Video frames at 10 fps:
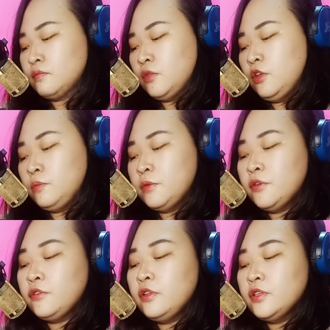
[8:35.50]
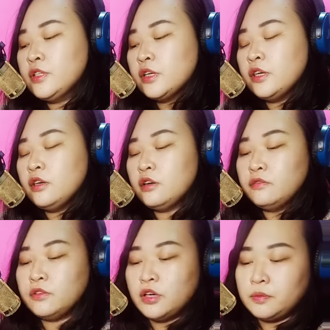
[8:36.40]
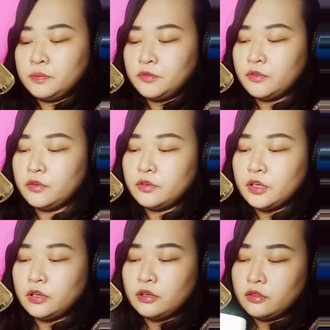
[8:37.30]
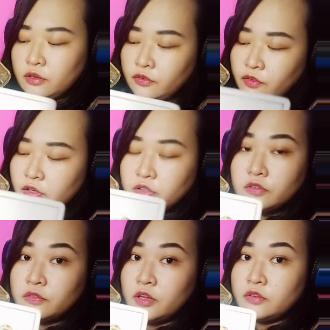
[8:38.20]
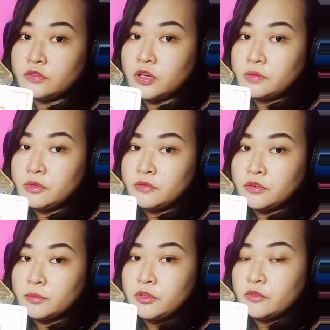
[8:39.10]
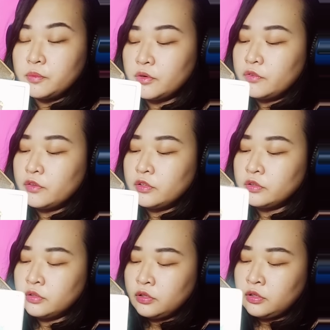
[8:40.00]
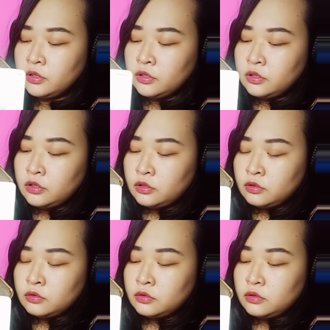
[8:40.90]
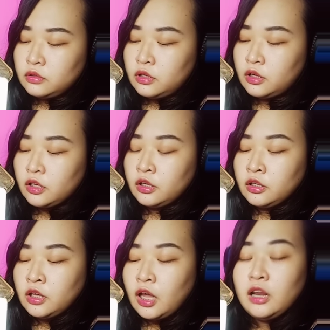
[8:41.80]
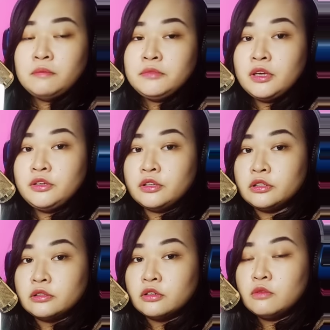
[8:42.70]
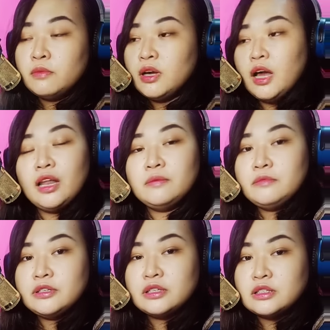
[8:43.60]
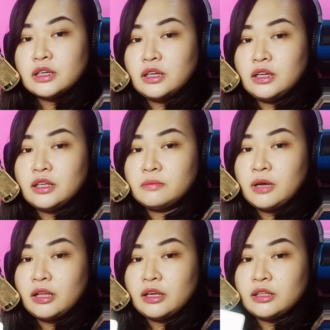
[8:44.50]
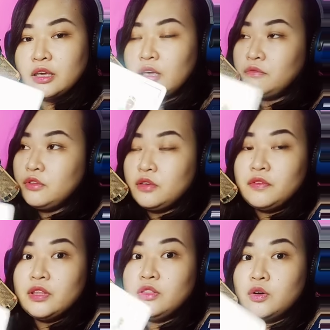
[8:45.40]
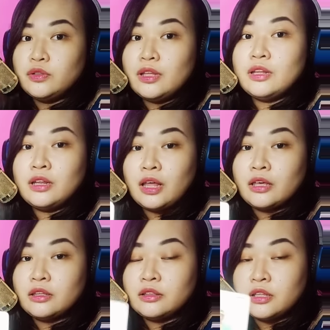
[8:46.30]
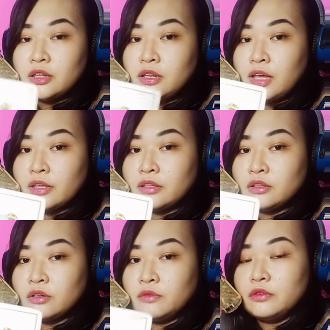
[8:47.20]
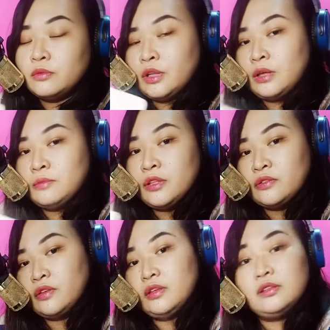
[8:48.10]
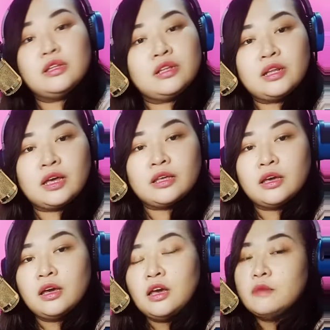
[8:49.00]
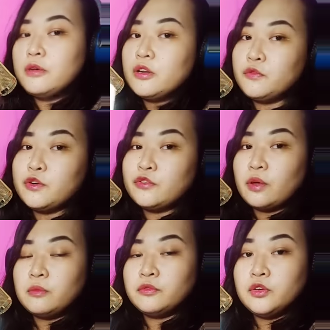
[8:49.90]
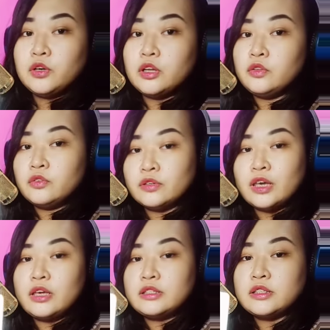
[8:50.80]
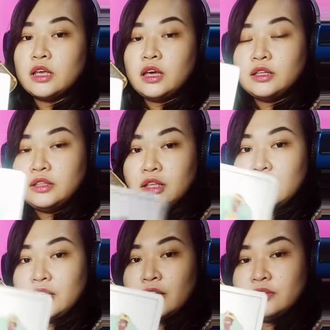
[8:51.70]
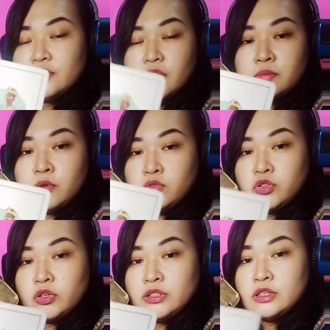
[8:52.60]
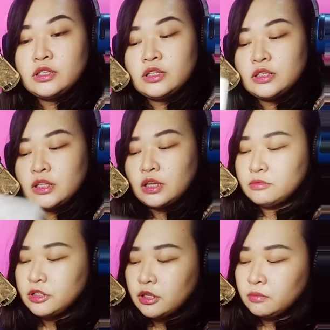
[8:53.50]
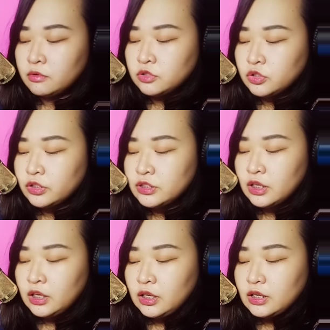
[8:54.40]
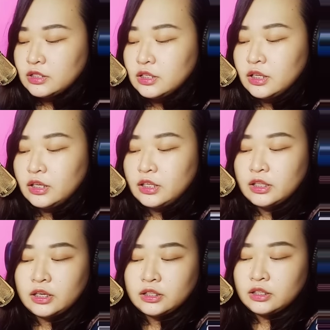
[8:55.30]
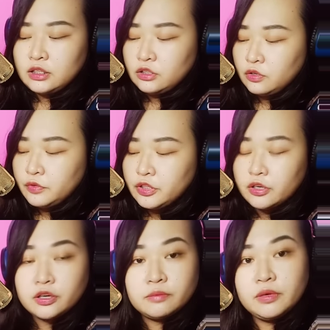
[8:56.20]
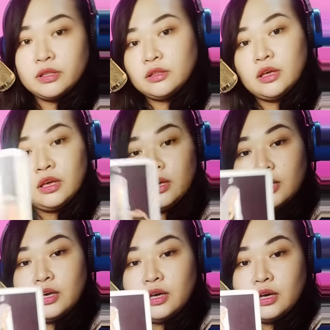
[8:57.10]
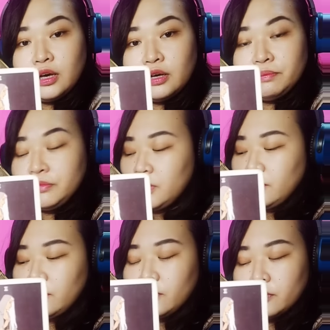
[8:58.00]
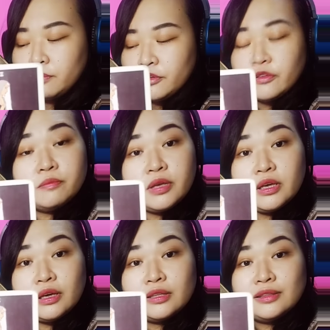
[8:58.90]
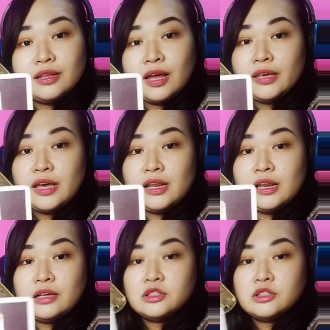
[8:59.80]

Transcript: Your person is the king of cups. Okay. There's a lot of love coming from this person. Okay? Alam niya yon. Kumbaga, alam niya sa sarili niyang mahal ka niya. Even though dinenay, dinenay, no? Well, I'm not saying dinenay. Pero for some of you, ganun yung case. Dinenay si emotions, hindi sinabi si emotions. Kasi nakikita natin dito with the hermit, uh, this is your person being in denial.